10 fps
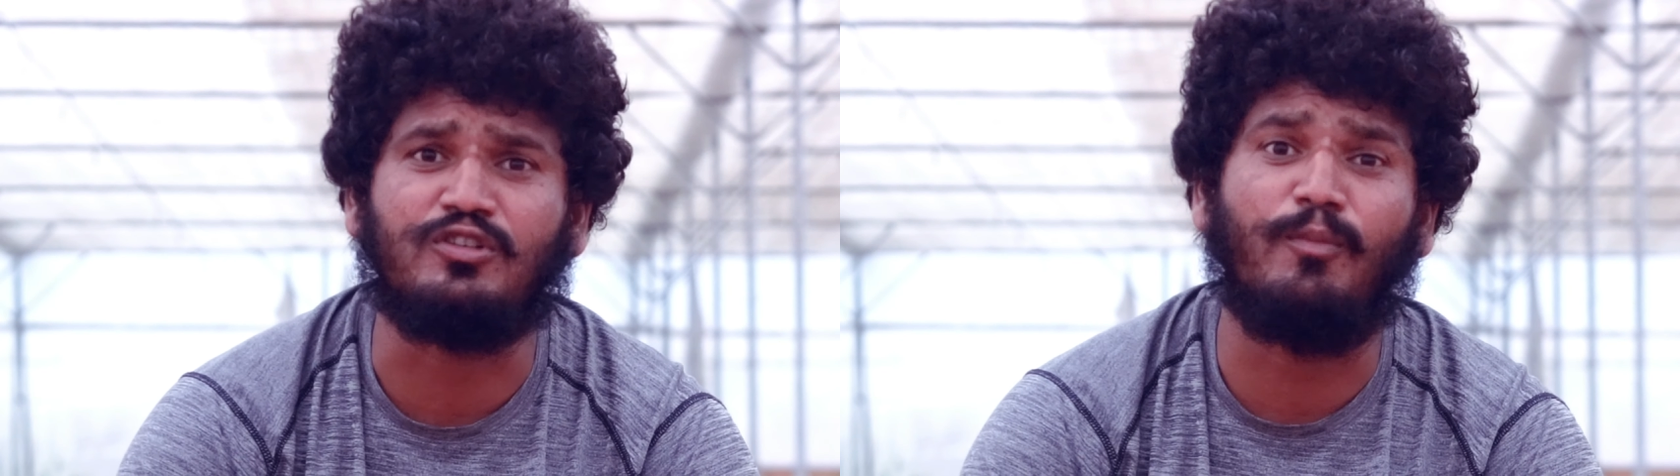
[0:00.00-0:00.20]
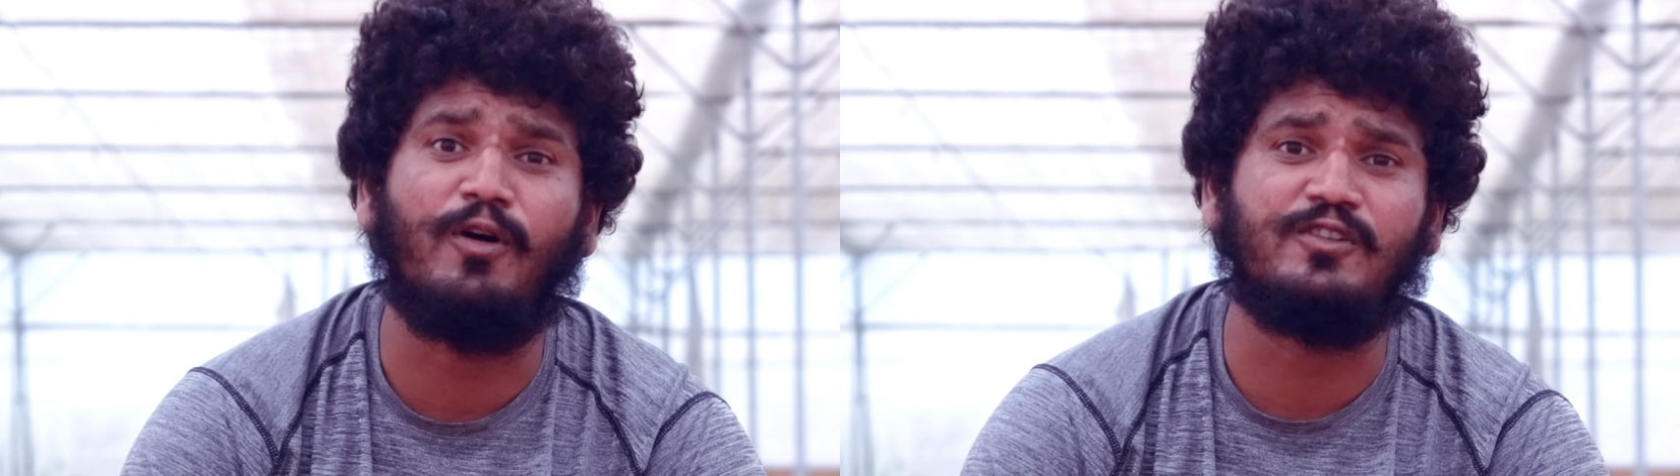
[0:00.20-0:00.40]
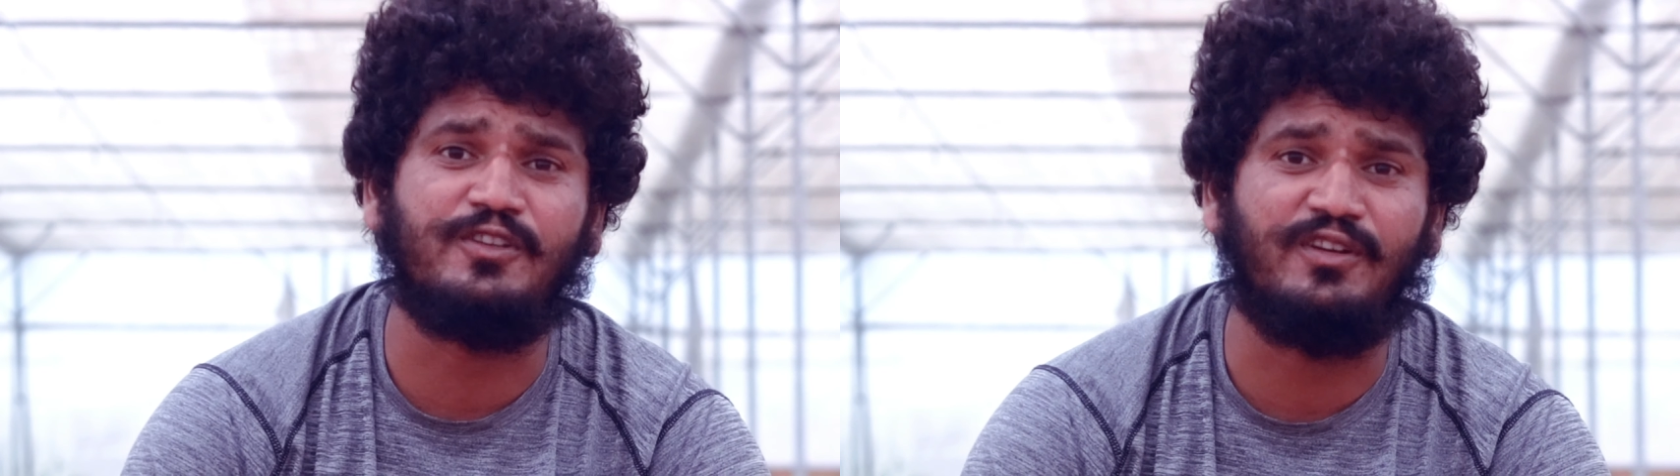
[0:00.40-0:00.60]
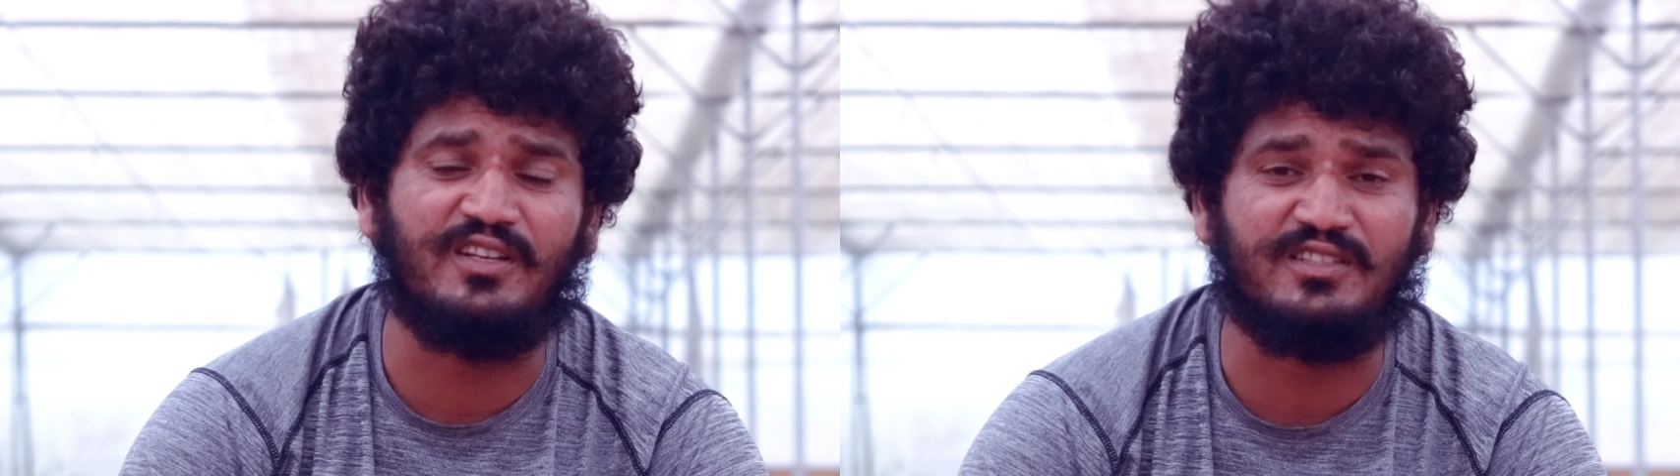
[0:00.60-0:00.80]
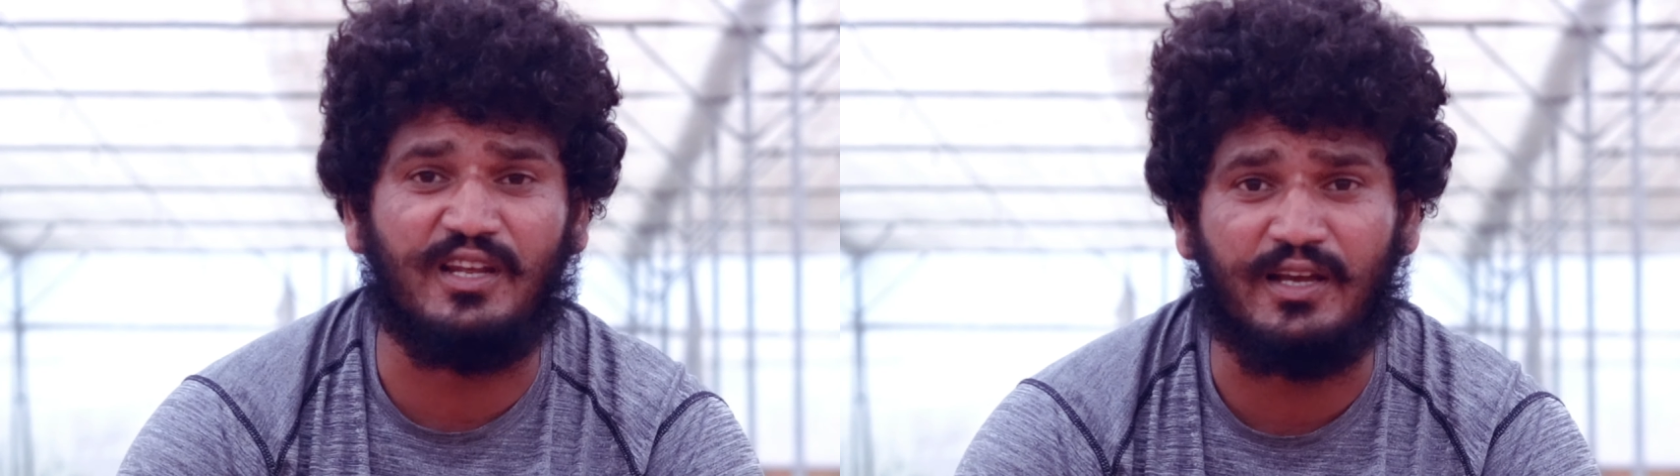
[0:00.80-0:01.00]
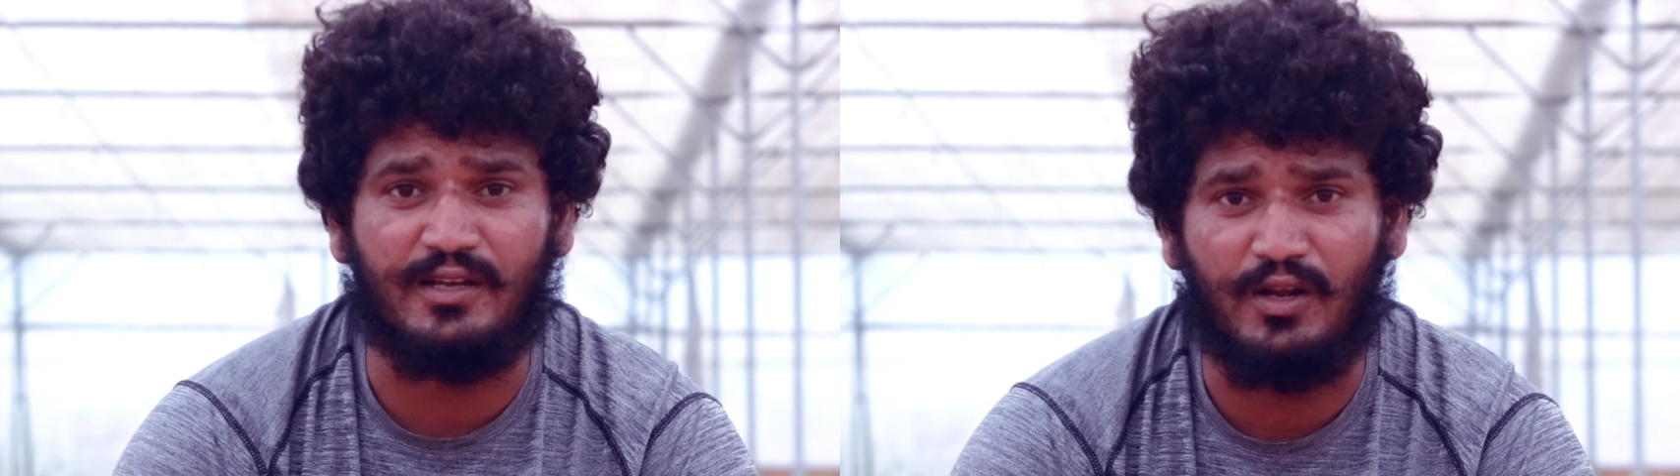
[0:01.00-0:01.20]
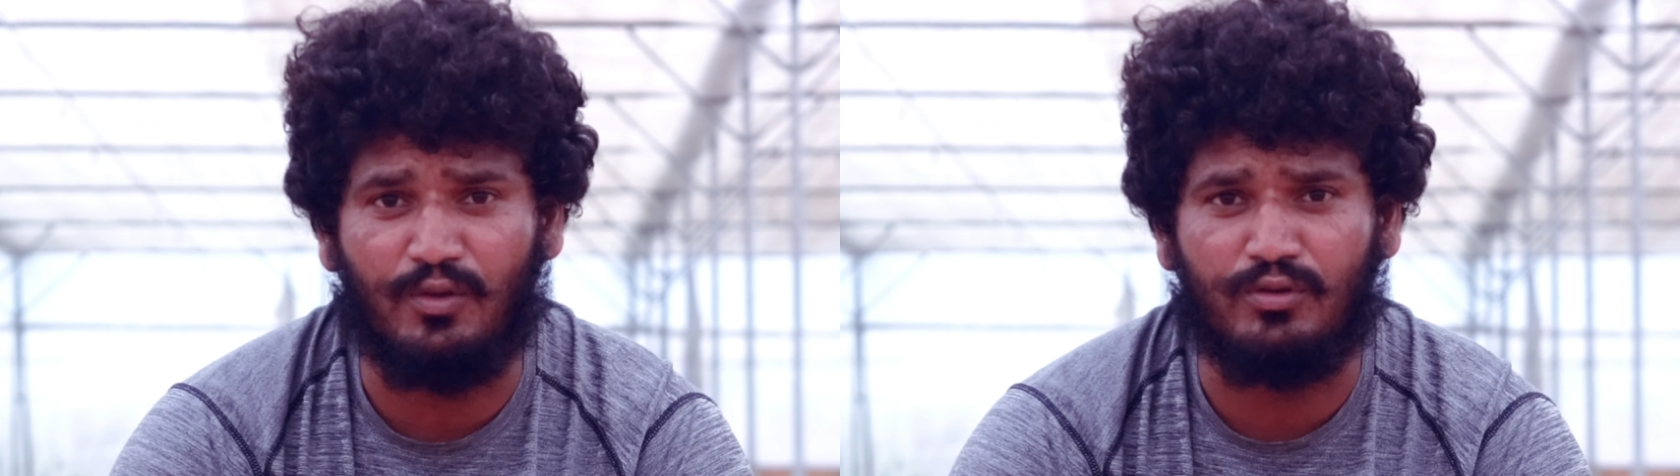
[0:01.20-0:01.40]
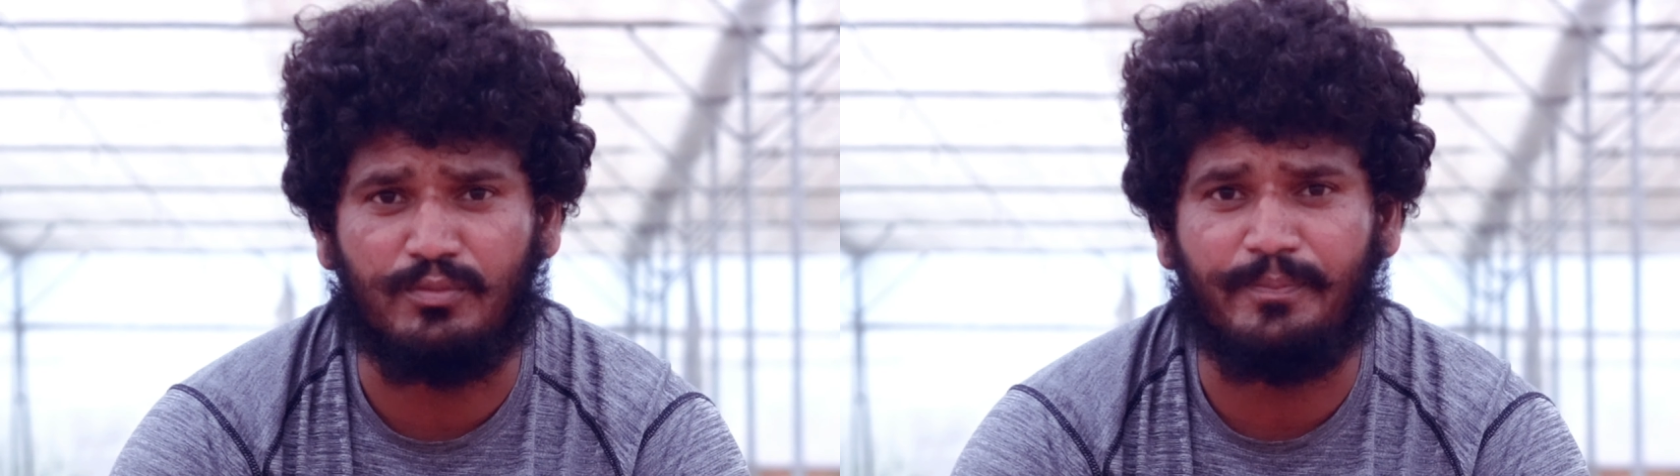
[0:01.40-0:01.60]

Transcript: సబాట్ శ్రీనివాస్ నాయక్ గారు